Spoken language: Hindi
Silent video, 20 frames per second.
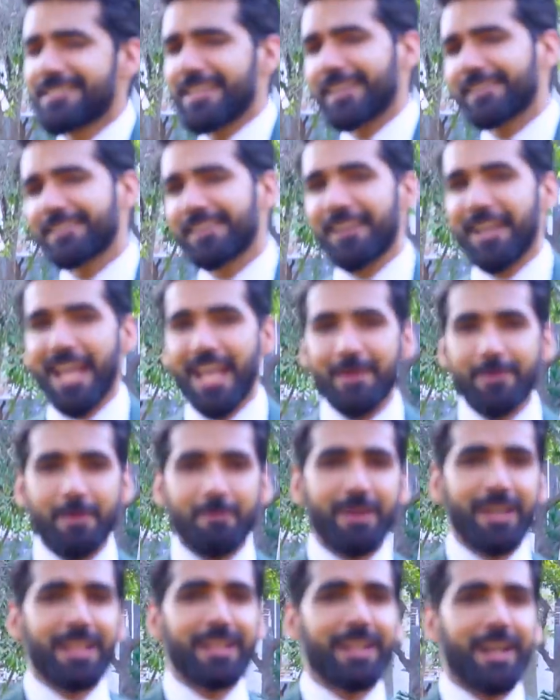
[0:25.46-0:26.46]
सेक्टर ए में
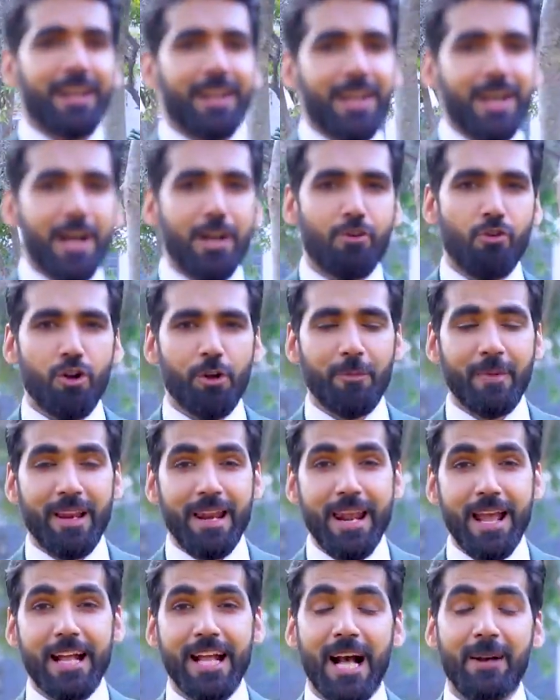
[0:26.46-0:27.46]
मालिकाना हकूक
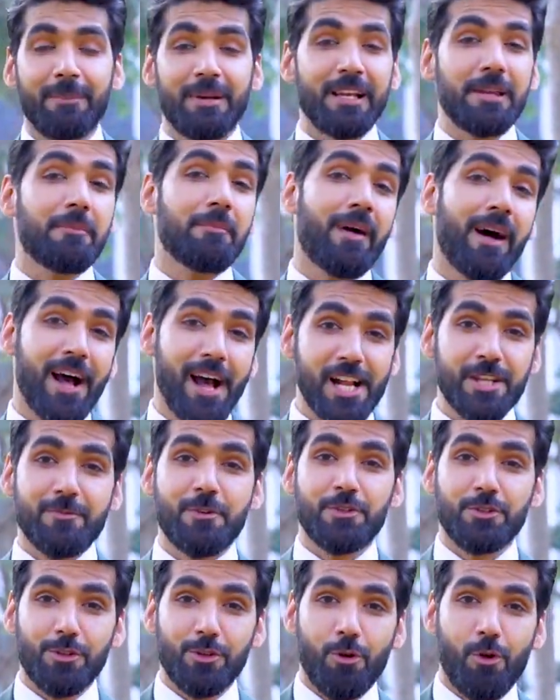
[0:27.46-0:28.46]
मिलने का अमल मार्च
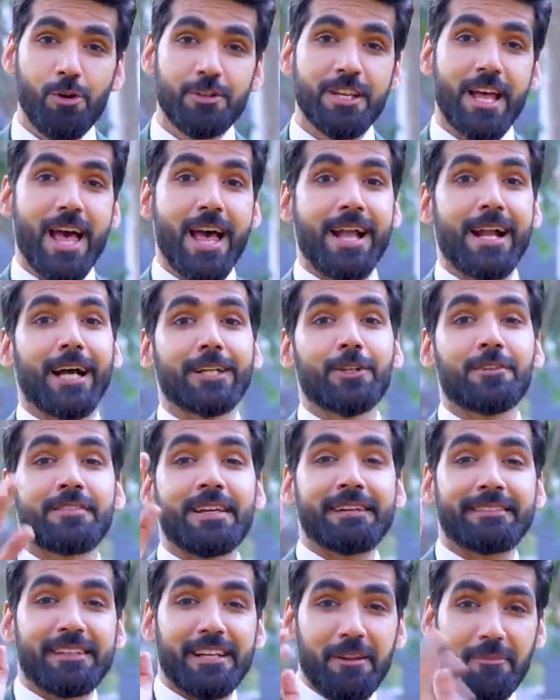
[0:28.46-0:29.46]
में शुरू हो जाएगा तो
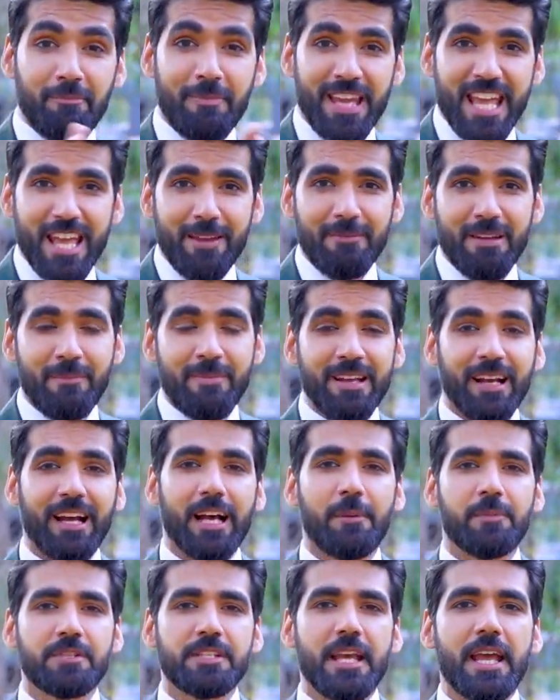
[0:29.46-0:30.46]
सेक्टर बी में भी
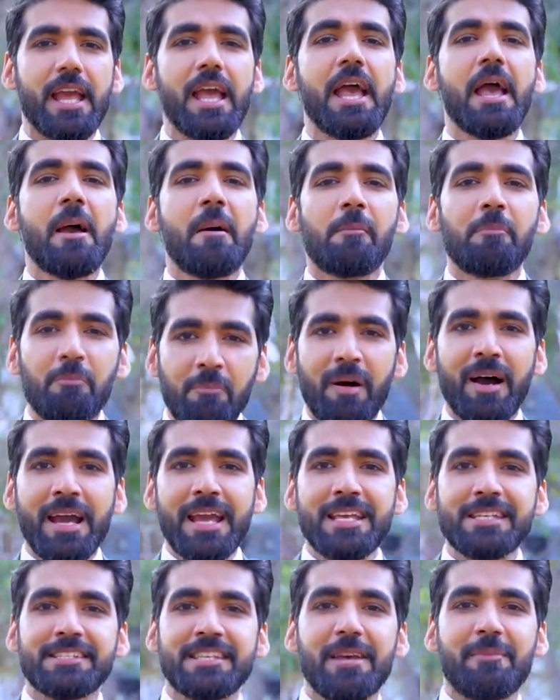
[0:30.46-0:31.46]
कब्जे
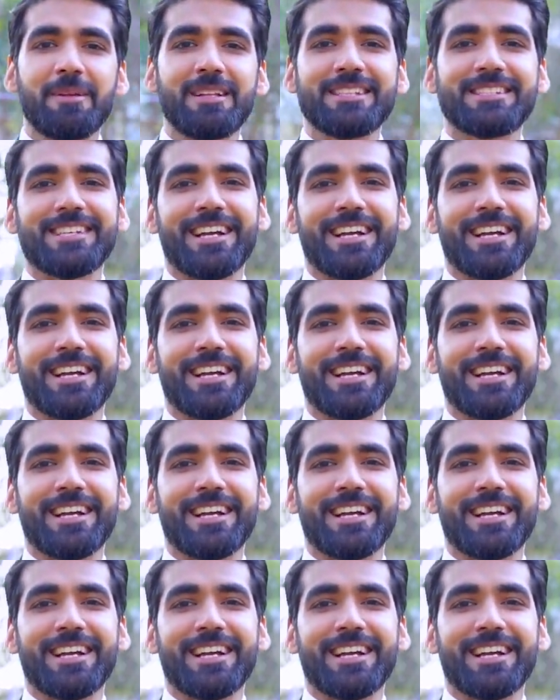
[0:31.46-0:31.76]
मई से मिल